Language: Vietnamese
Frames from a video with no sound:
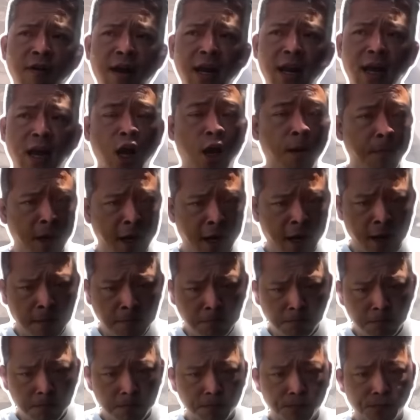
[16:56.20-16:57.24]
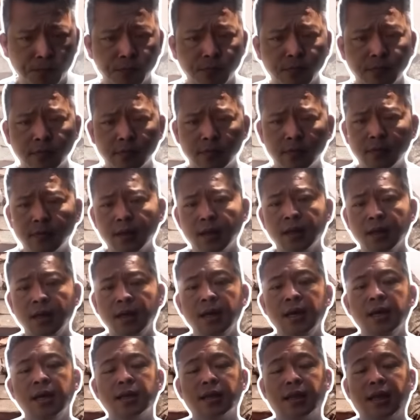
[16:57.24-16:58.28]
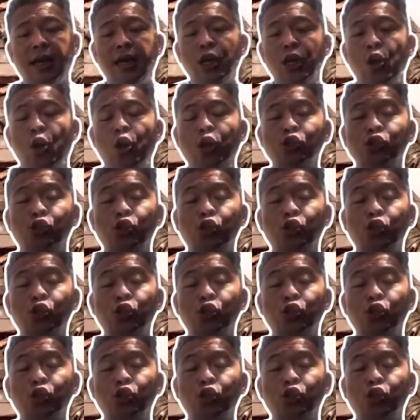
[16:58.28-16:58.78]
phải là hợp lệ lắm thì họ